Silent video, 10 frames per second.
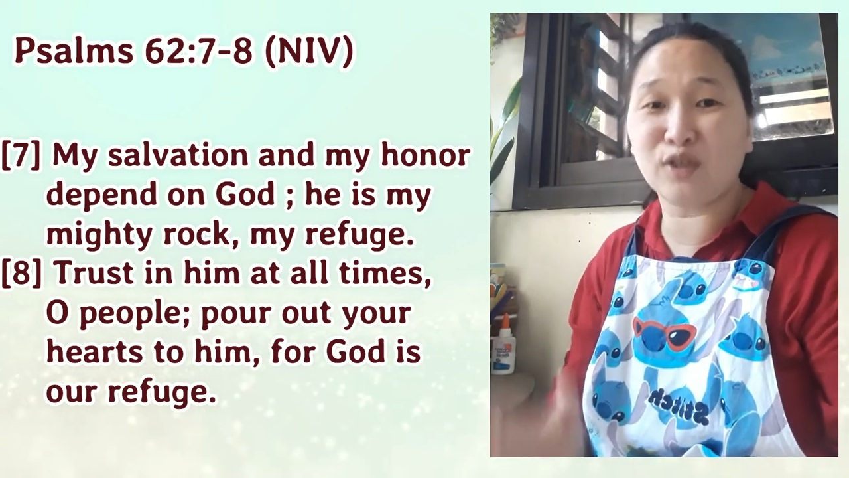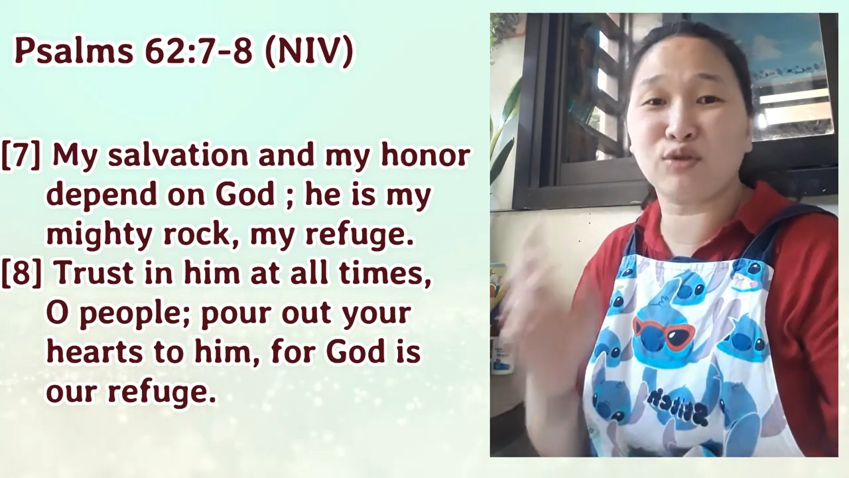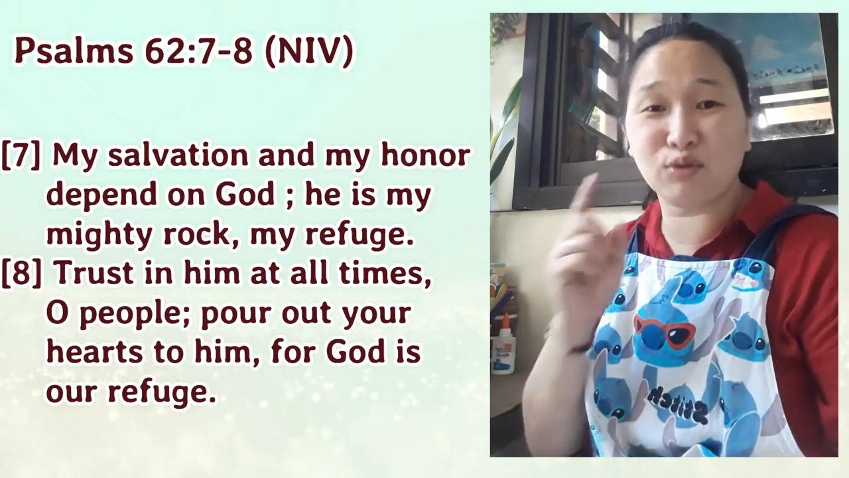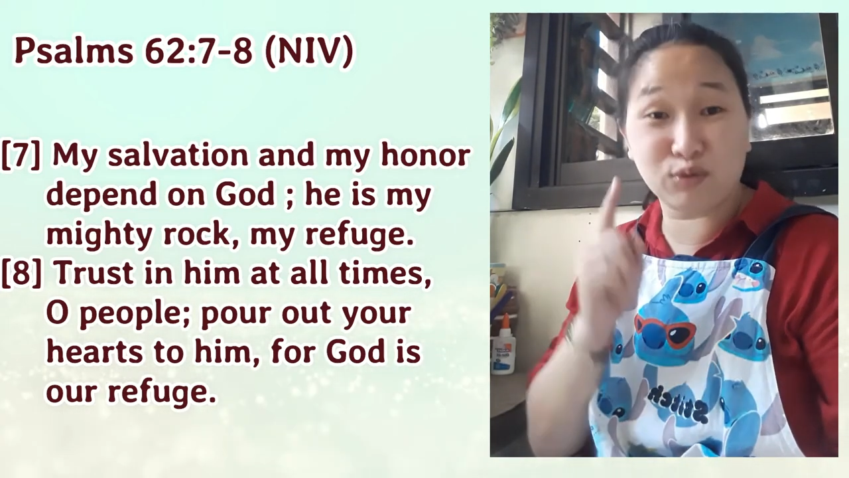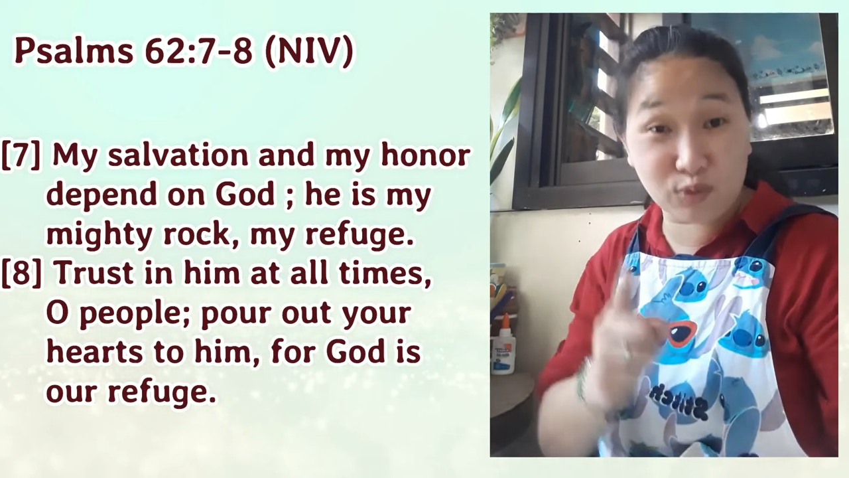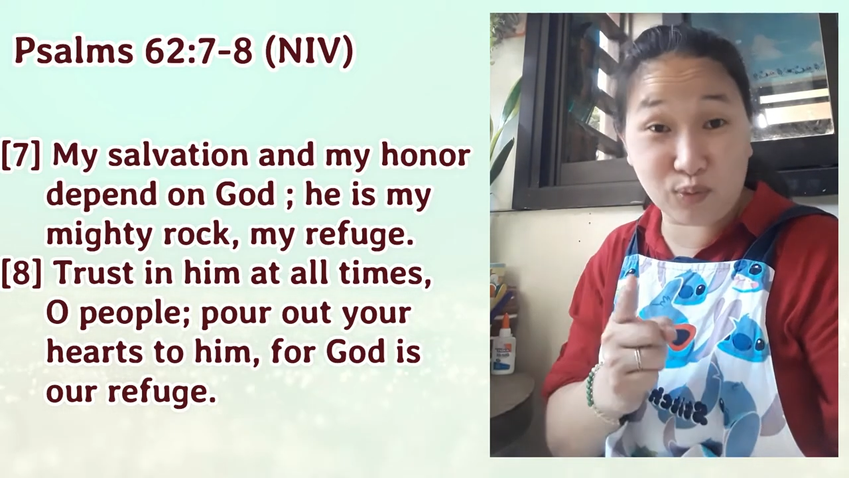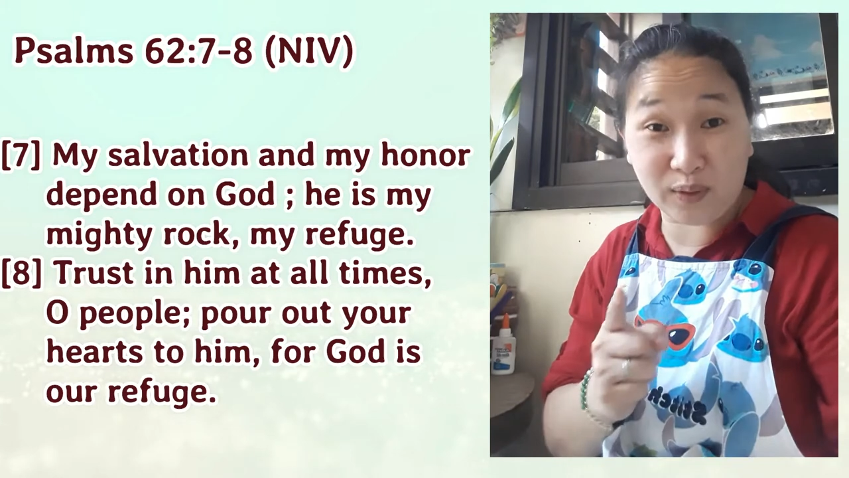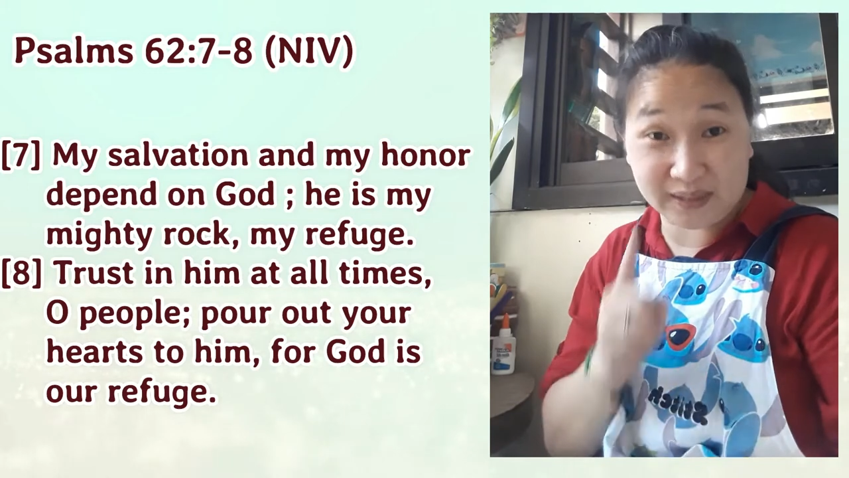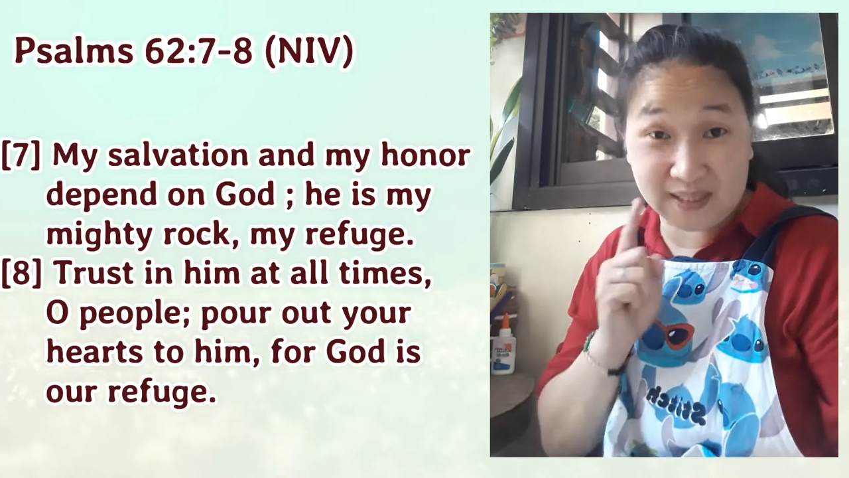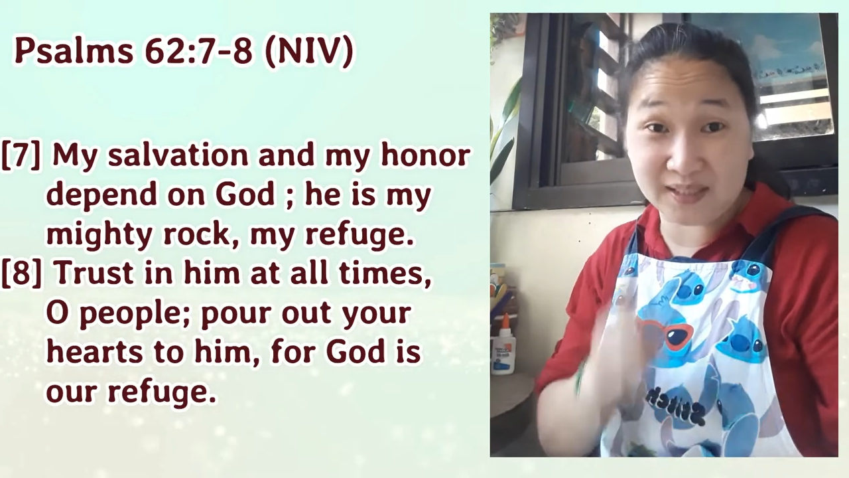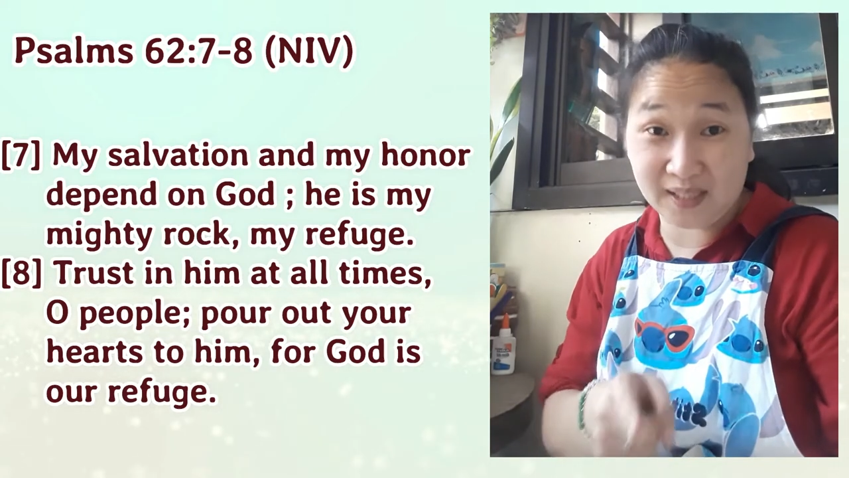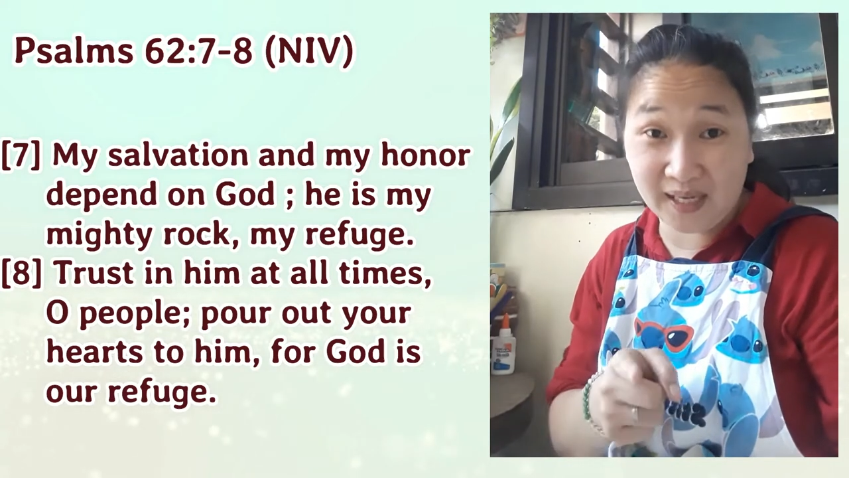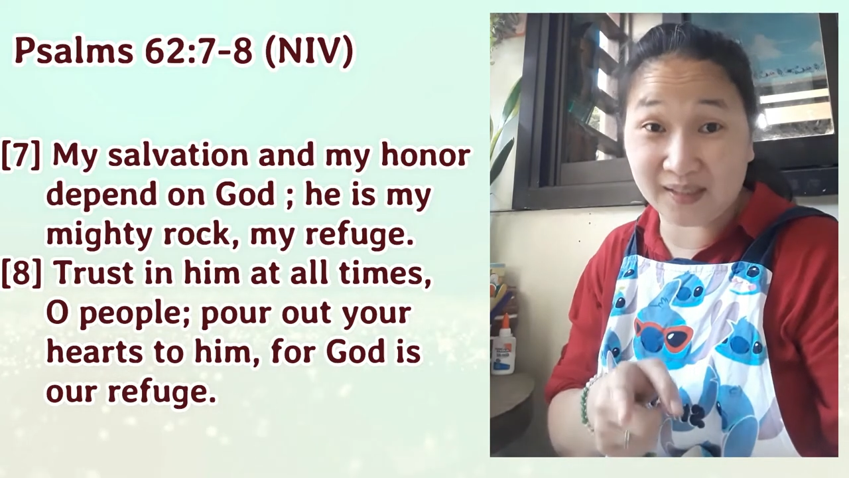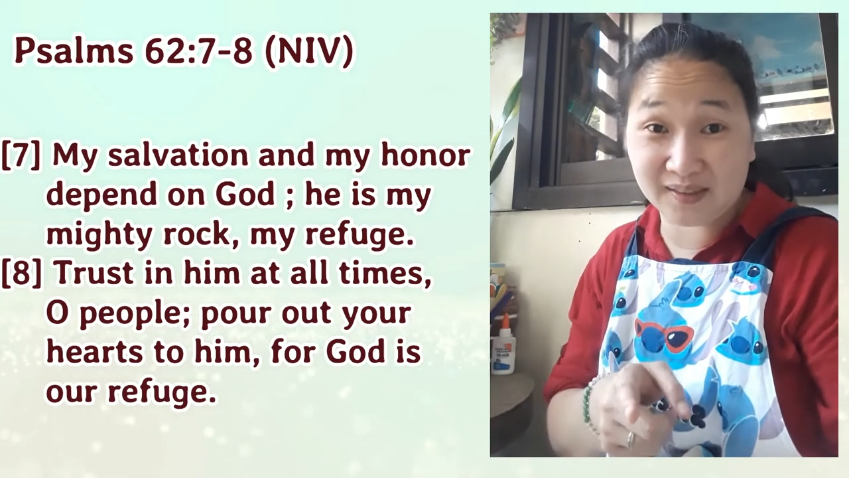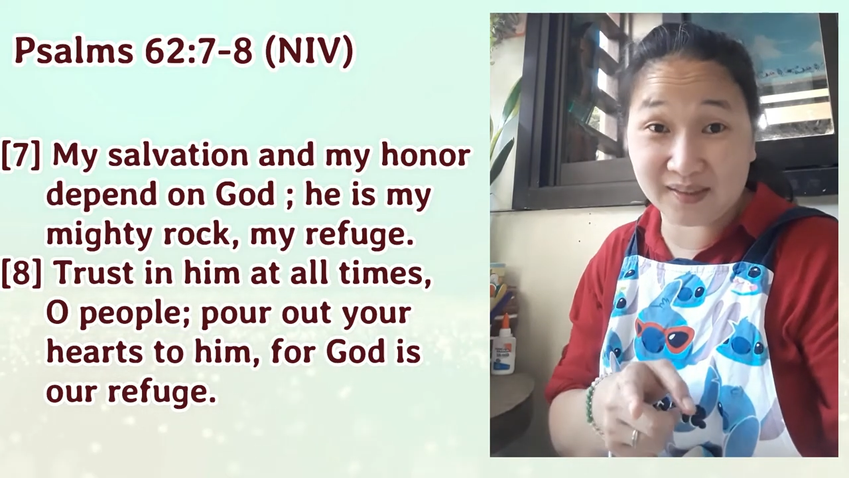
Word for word: is to do what is right.